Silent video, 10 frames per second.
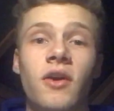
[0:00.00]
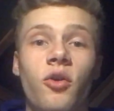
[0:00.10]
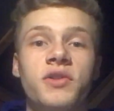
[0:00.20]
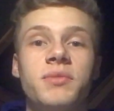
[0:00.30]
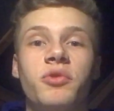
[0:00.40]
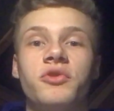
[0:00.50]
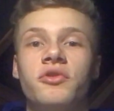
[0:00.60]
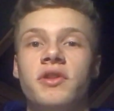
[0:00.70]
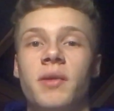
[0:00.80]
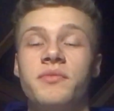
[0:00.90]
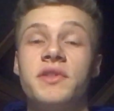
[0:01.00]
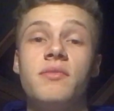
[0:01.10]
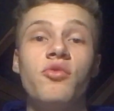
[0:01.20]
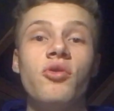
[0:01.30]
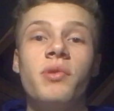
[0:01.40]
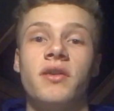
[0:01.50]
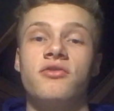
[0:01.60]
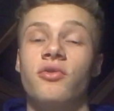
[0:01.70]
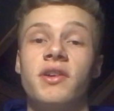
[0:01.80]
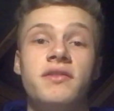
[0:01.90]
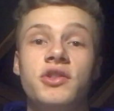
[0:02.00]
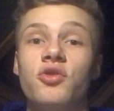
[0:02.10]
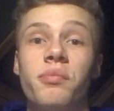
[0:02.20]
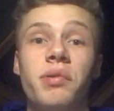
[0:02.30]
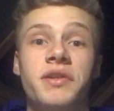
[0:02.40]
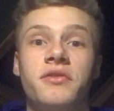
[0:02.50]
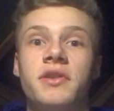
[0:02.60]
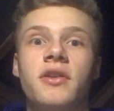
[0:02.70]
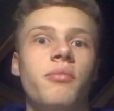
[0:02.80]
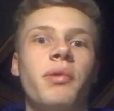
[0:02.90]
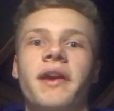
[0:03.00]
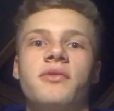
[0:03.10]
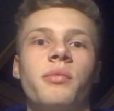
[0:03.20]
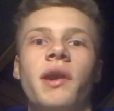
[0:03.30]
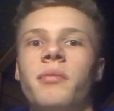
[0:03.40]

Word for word: Alors aussi pour te donner un petit mot bien sur les niches de passionnés comme par exemple